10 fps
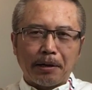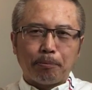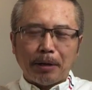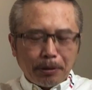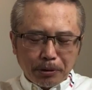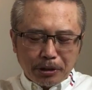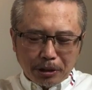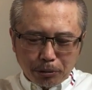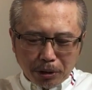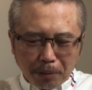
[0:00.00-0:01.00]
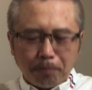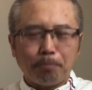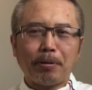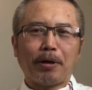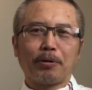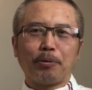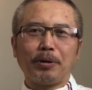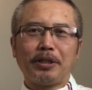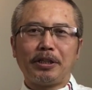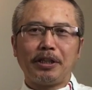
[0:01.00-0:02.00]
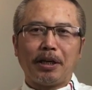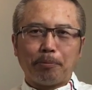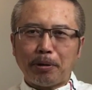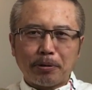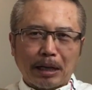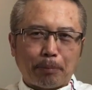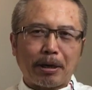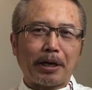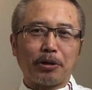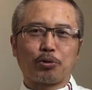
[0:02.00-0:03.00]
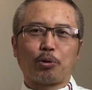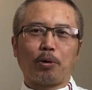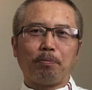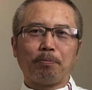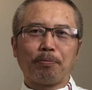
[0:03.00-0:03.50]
没有解决不了的问题，没有打不开的锁。